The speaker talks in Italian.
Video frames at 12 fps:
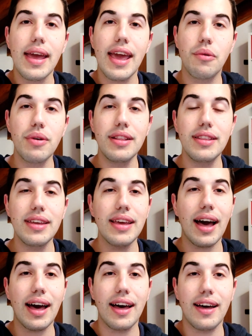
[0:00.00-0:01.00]
E quindi
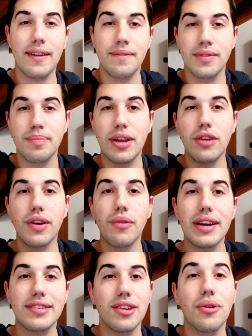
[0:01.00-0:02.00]
um, ehm, Benioff e
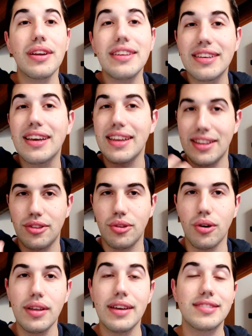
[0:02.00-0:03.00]
Wise hanno riscritto,